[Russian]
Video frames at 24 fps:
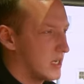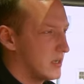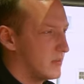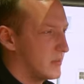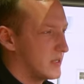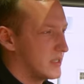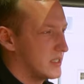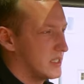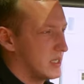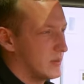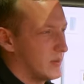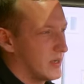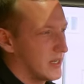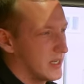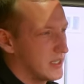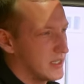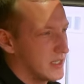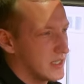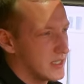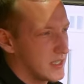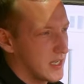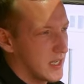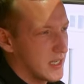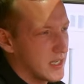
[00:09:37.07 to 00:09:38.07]
либо система
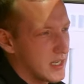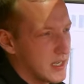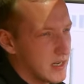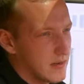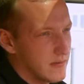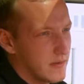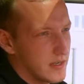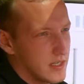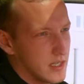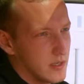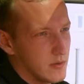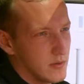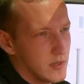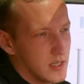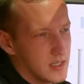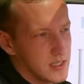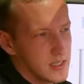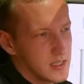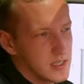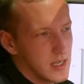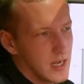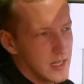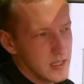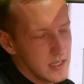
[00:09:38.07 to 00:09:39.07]
кондиционирования у нас
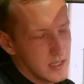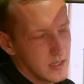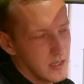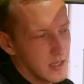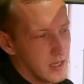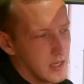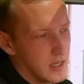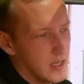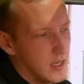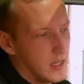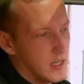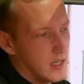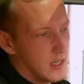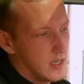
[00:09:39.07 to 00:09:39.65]
затхлая,